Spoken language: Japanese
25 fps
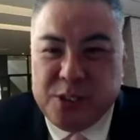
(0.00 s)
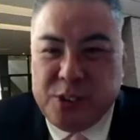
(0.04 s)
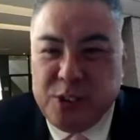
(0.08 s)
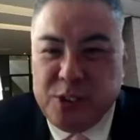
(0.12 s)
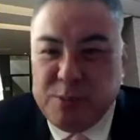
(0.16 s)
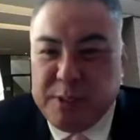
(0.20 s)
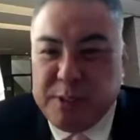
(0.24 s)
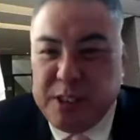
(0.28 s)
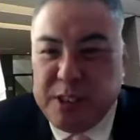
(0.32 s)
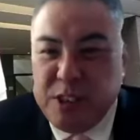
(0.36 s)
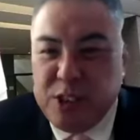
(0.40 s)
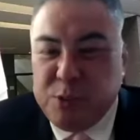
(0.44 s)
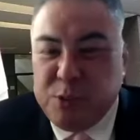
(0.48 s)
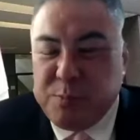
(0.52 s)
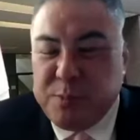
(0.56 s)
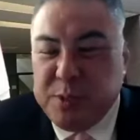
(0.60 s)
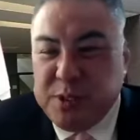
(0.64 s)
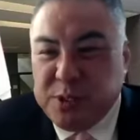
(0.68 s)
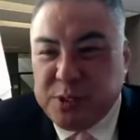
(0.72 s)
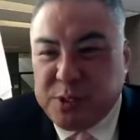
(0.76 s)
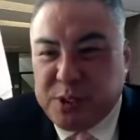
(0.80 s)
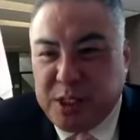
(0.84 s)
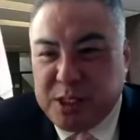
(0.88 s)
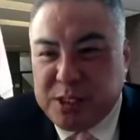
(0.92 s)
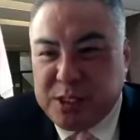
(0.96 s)
いう間に20分以
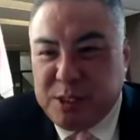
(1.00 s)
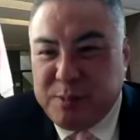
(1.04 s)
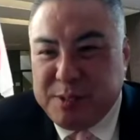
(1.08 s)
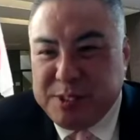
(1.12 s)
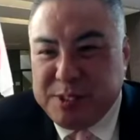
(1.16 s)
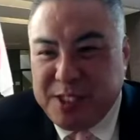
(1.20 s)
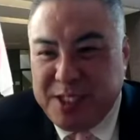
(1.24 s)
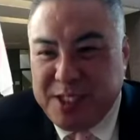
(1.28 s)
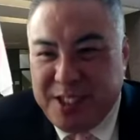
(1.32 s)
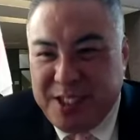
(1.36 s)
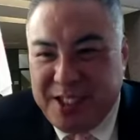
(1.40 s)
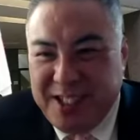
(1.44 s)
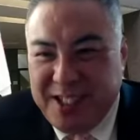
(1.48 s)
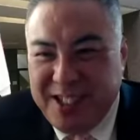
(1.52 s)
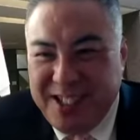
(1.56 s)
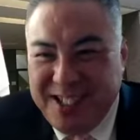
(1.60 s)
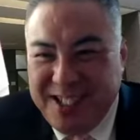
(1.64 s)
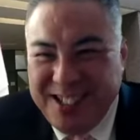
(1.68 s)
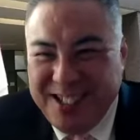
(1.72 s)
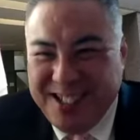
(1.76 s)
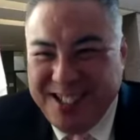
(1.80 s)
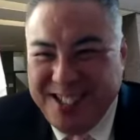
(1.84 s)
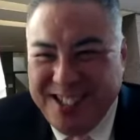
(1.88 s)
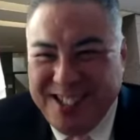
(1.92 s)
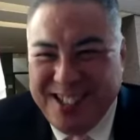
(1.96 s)
上経っちゃいましたね。
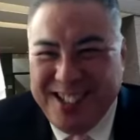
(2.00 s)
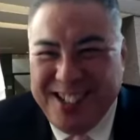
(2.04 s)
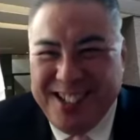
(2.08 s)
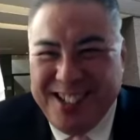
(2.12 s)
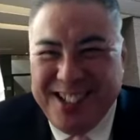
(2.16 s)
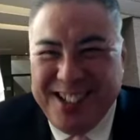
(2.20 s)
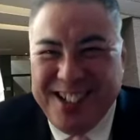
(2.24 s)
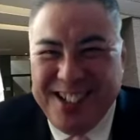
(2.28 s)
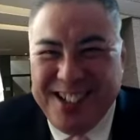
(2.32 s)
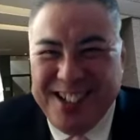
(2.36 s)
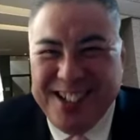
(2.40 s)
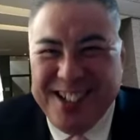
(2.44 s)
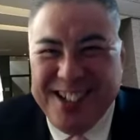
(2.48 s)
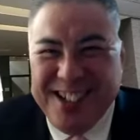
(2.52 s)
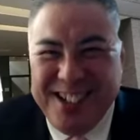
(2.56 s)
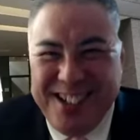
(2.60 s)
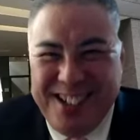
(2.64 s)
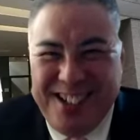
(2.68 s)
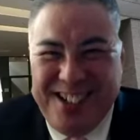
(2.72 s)
本当ですね。はい。は